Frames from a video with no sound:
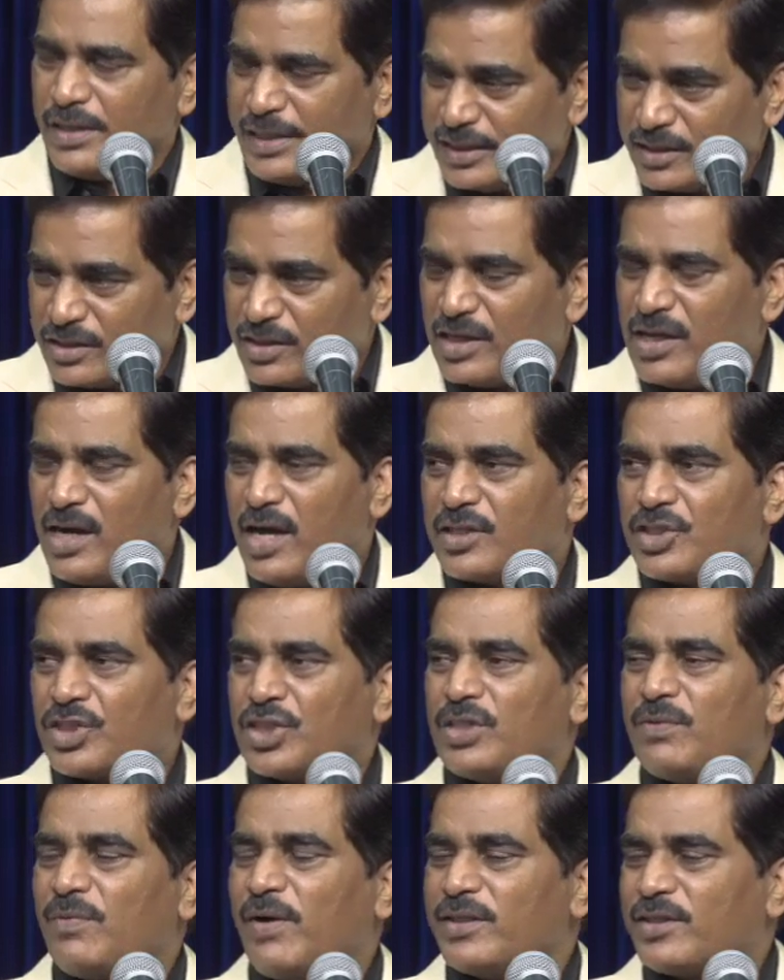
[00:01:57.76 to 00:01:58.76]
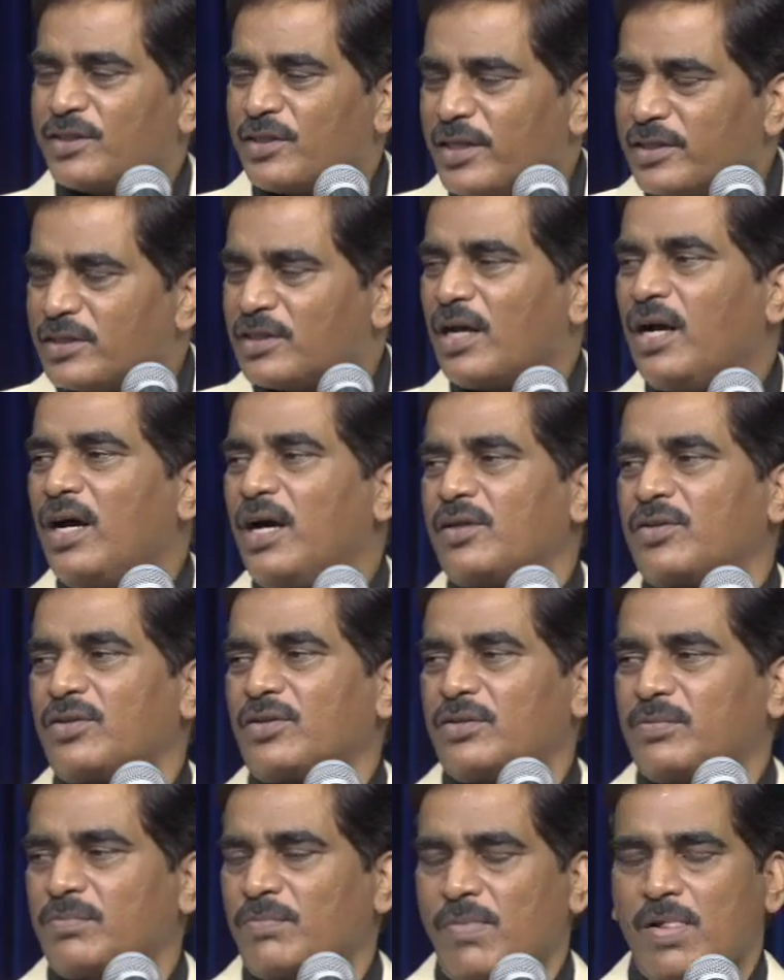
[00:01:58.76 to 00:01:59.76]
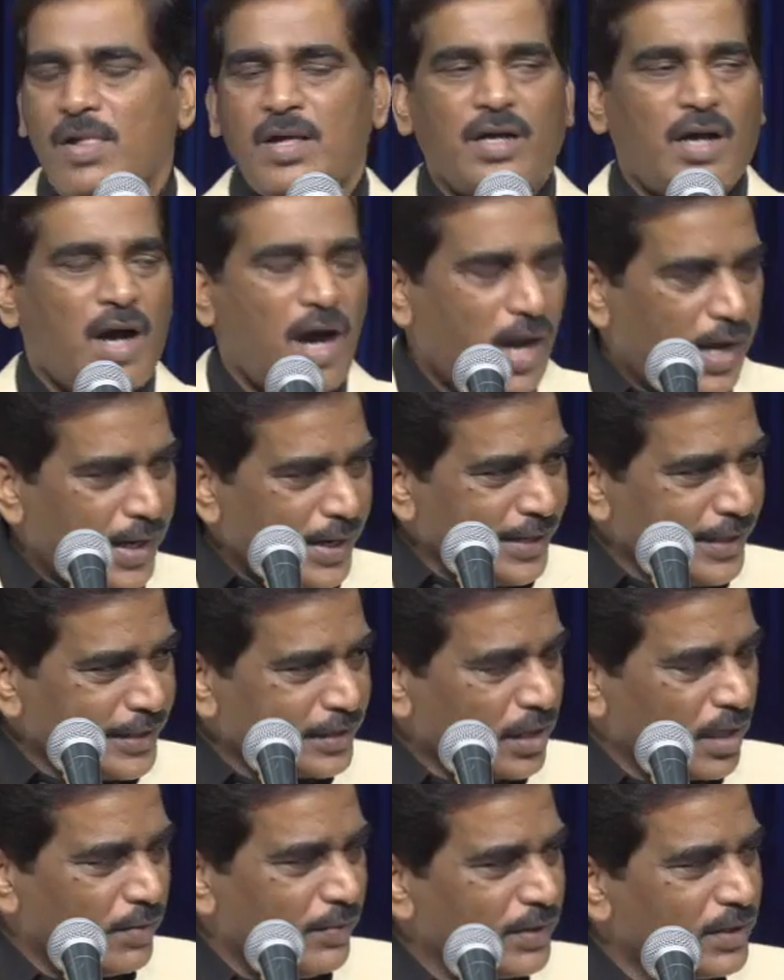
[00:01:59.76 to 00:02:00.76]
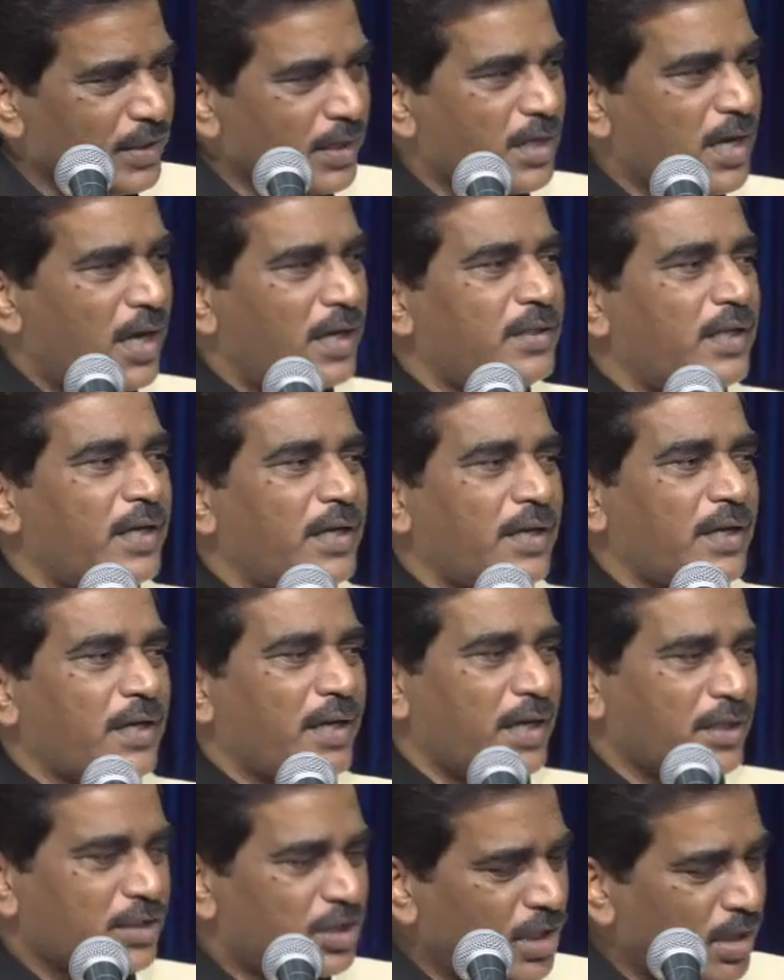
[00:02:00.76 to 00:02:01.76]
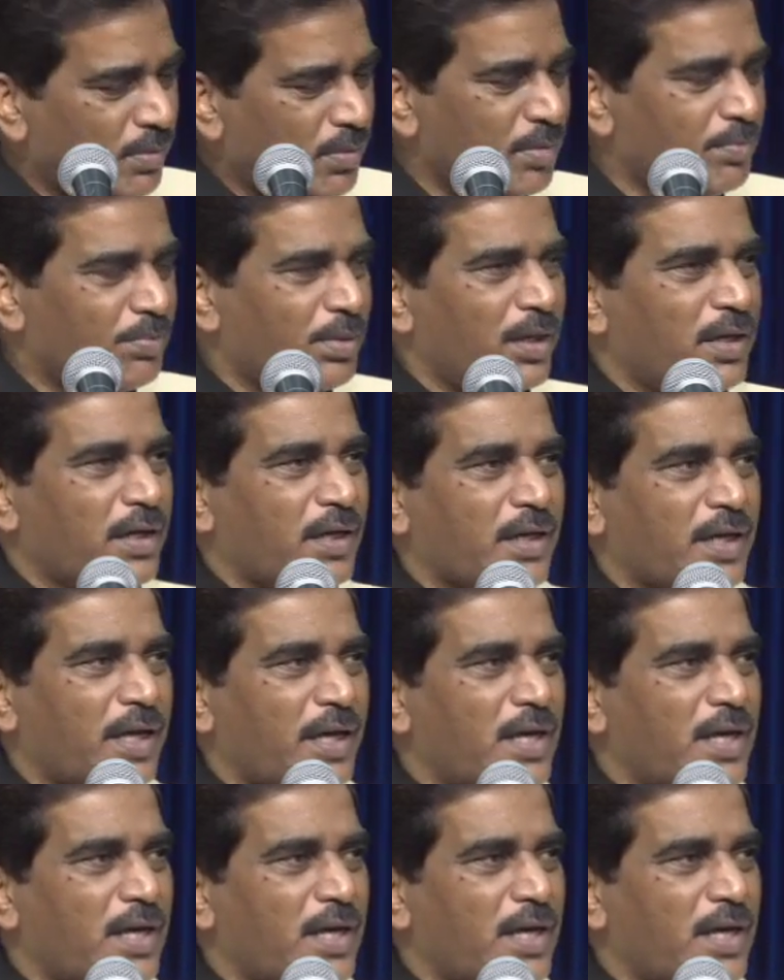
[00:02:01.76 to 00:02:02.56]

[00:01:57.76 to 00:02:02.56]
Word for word: நித்திய ஆசீர்வாதத்தை தாரும் ஆலயத்தில் வந்து கதறுங்க ஜெபம் பண்ணுங்க